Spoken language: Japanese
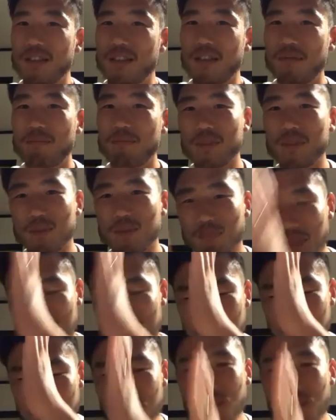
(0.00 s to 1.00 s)
あ、まっ
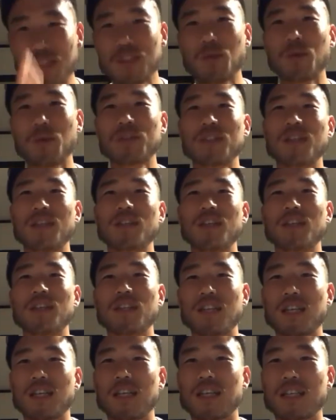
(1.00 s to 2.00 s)
すぐな直線だった
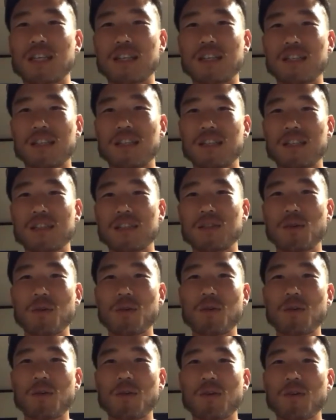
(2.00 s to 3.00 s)
ら、そ
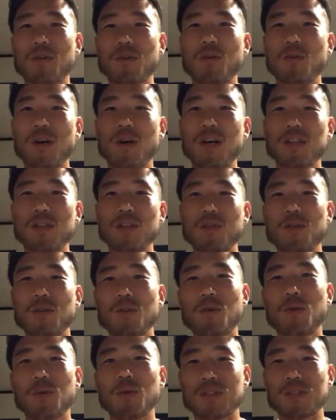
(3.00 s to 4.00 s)
のフォワードの
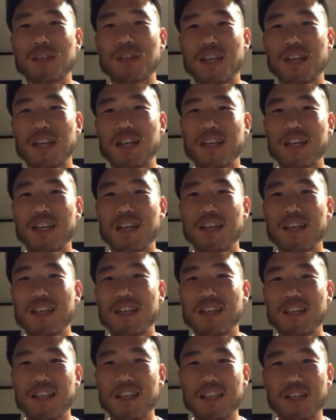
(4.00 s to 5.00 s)
コースが
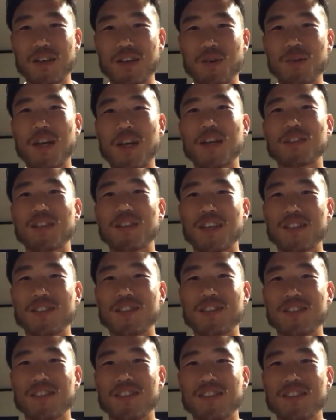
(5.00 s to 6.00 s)
1個なくな
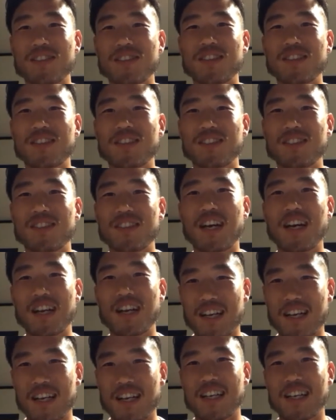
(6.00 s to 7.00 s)
るから。
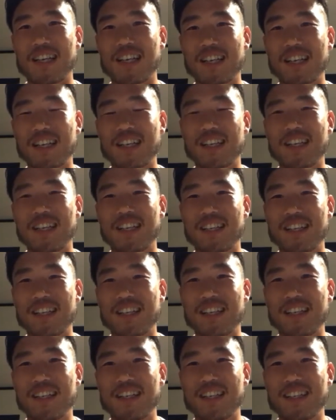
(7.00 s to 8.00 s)
うんうんうん
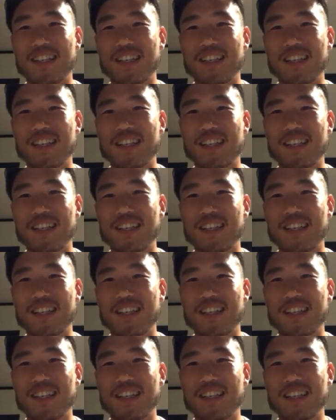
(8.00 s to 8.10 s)
うん、